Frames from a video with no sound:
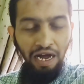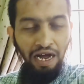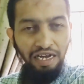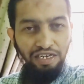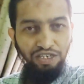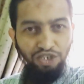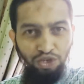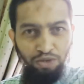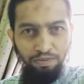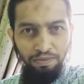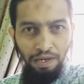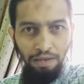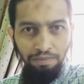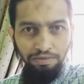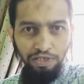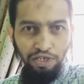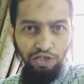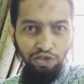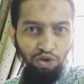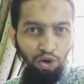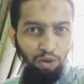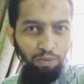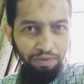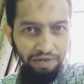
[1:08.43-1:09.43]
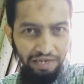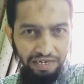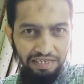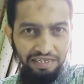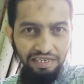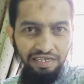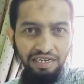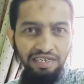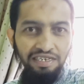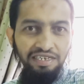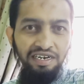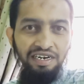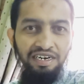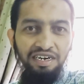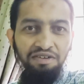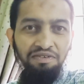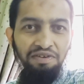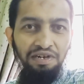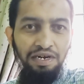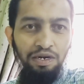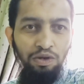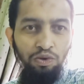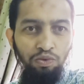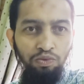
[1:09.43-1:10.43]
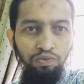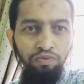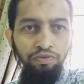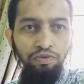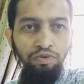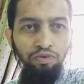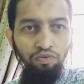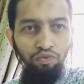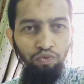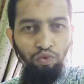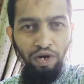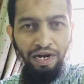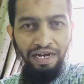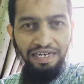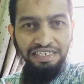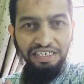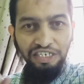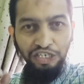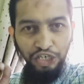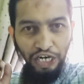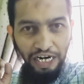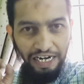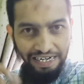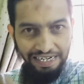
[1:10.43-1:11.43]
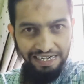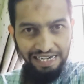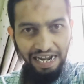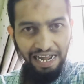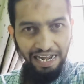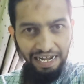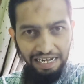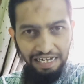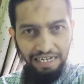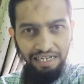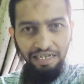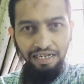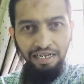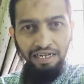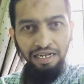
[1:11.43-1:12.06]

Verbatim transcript: आज जो मैं आपसे टॉपिक डिस्कस करने वाला हूँ वो है जेट लैग